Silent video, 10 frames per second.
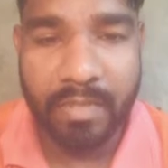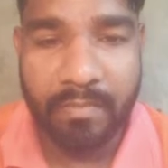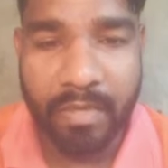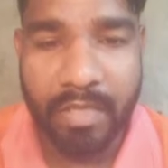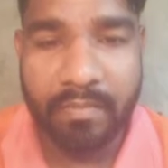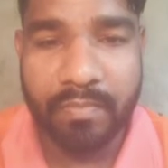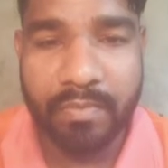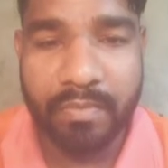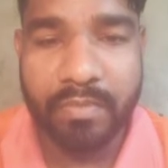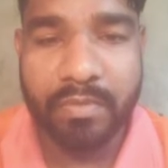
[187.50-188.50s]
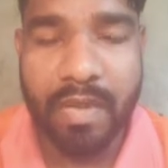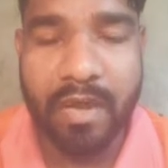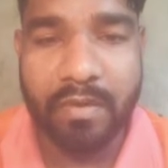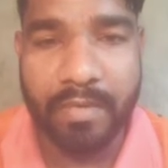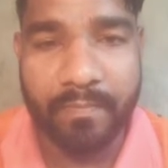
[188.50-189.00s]
भरतपुर जो
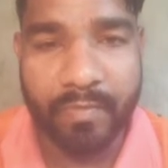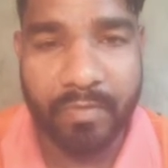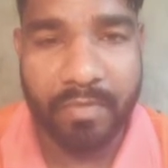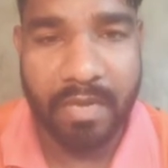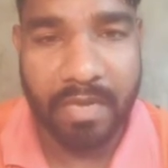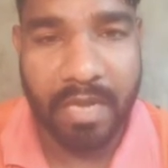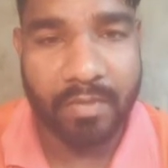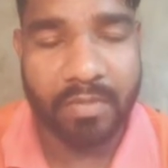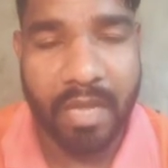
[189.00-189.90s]
गांव है वहाँ का जो